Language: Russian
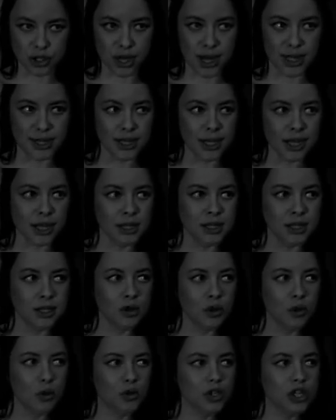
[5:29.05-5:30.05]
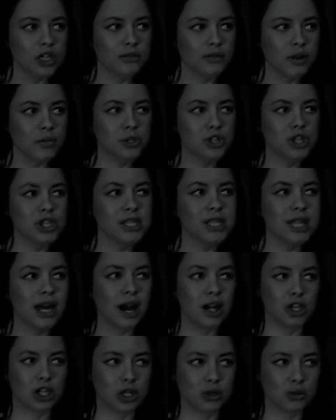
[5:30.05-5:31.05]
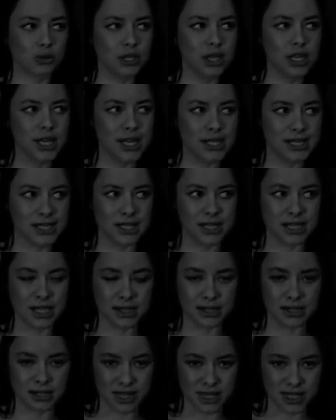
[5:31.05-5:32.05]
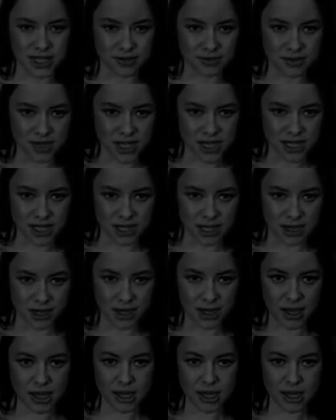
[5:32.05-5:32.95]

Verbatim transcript: Она не хочет вообще знать, что есть где-то на свете